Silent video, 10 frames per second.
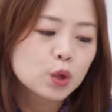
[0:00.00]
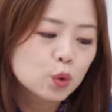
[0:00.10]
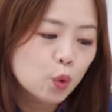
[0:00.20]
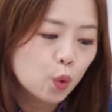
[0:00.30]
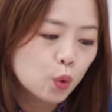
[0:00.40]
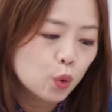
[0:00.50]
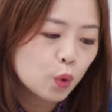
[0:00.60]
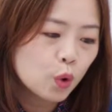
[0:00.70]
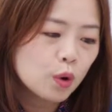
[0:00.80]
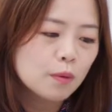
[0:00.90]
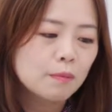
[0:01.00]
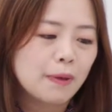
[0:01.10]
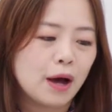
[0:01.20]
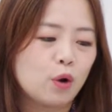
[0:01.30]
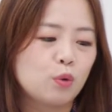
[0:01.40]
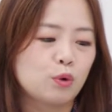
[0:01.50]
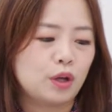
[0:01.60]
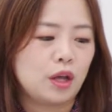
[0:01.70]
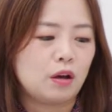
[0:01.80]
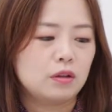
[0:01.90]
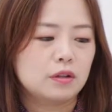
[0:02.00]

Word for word: 요걸로 바꿔볼게요.